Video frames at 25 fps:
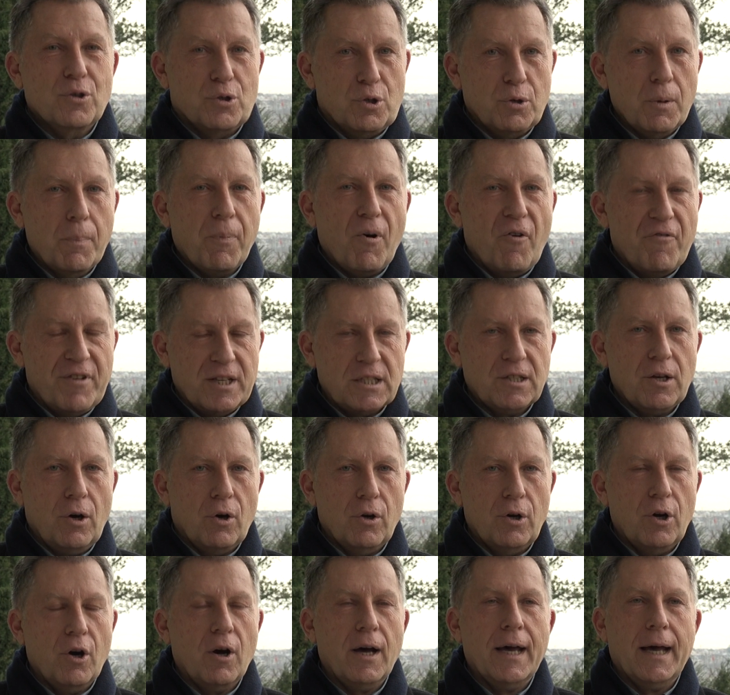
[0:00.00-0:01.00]
suis professeur
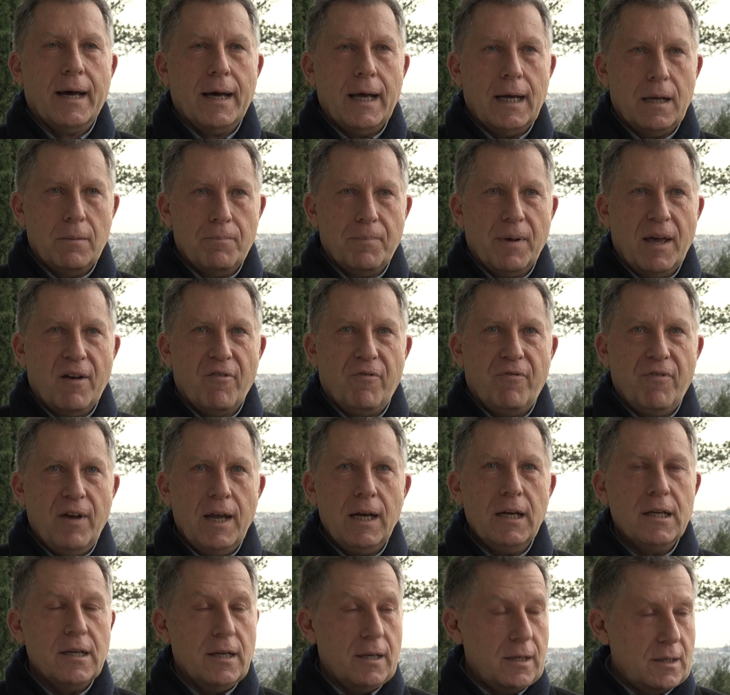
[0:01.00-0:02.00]
honoraire à
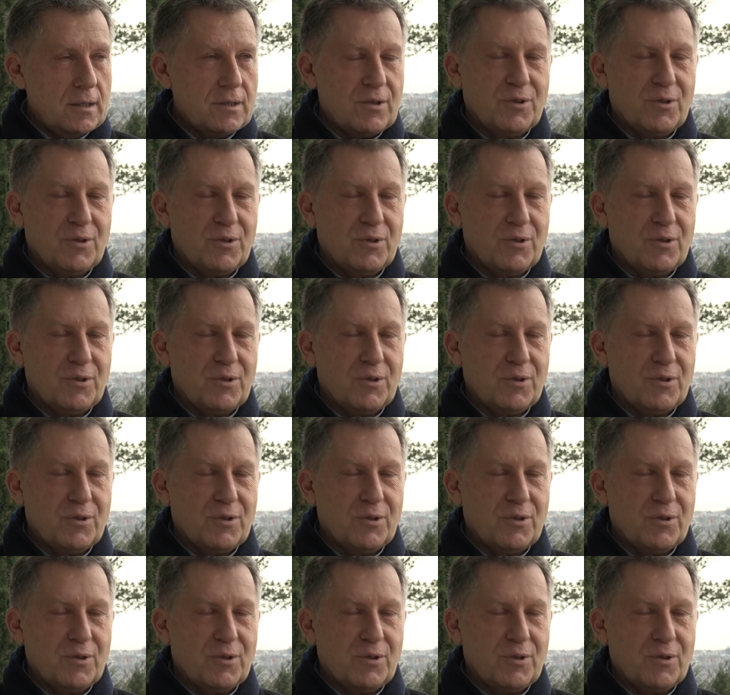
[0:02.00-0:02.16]
l'EPFL et